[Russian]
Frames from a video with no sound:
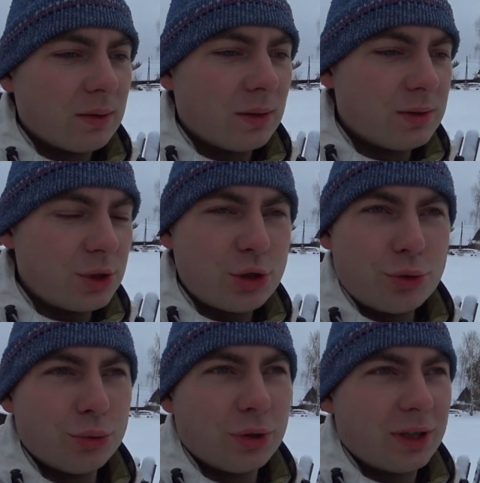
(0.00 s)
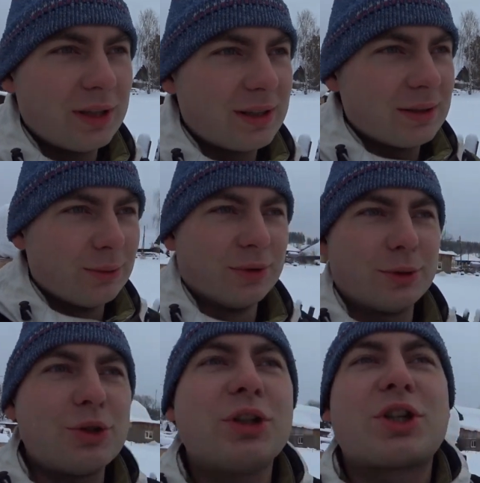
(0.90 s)
зачастую такие, ну не
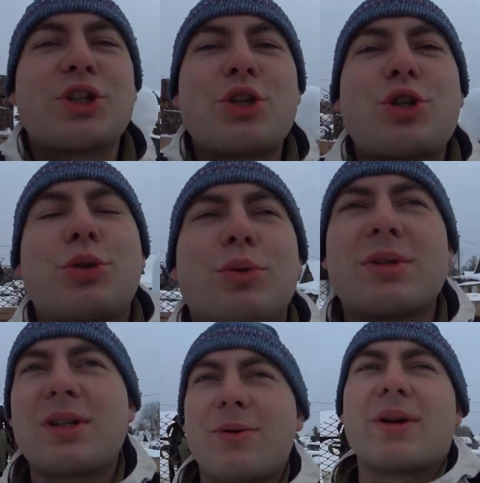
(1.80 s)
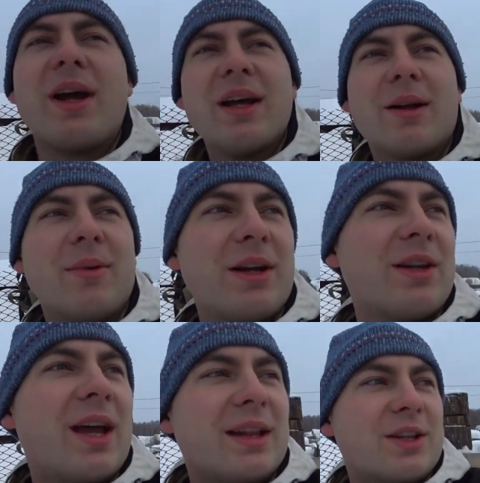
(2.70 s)
то, что даже зачастую разговоры, там,
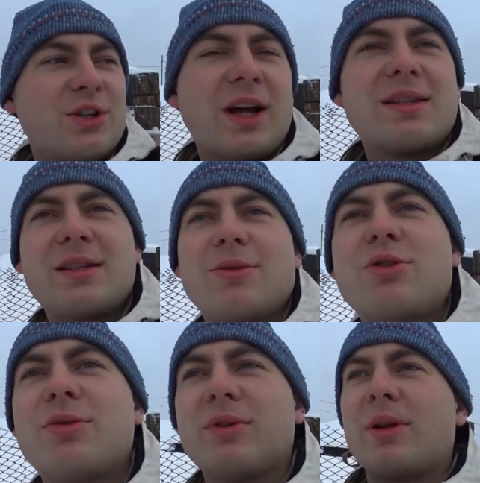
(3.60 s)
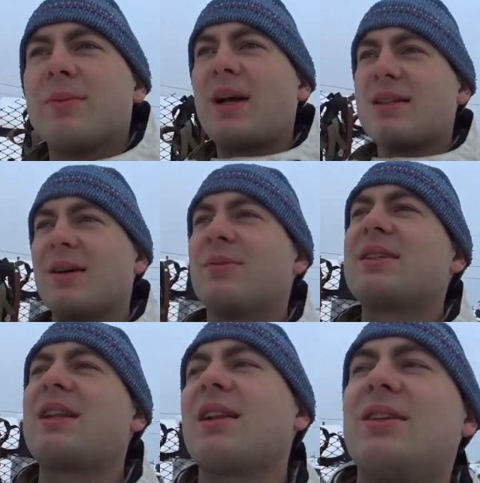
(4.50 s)
знаете, начинается с того, что вот там раз, там,
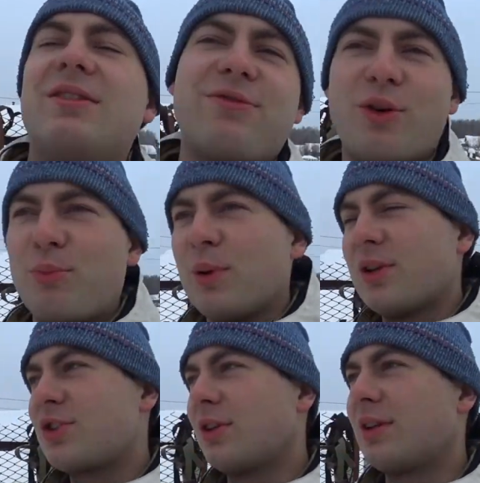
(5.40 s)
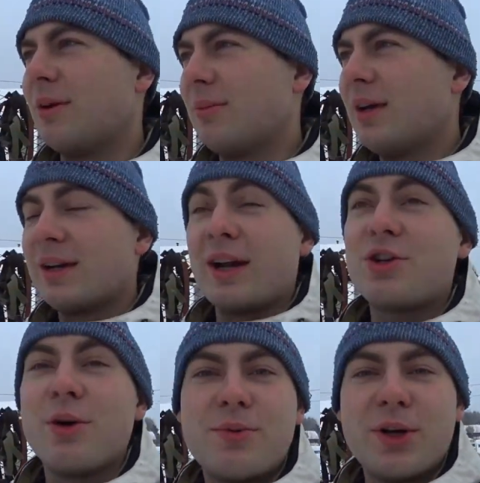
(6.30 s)
достал телефон, положил, там,
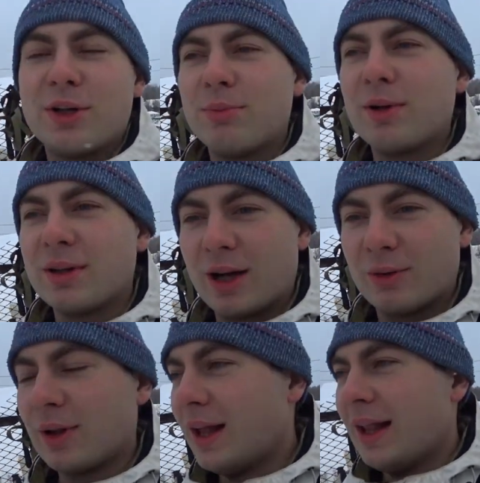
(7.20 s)
раньше вообще это было так вот,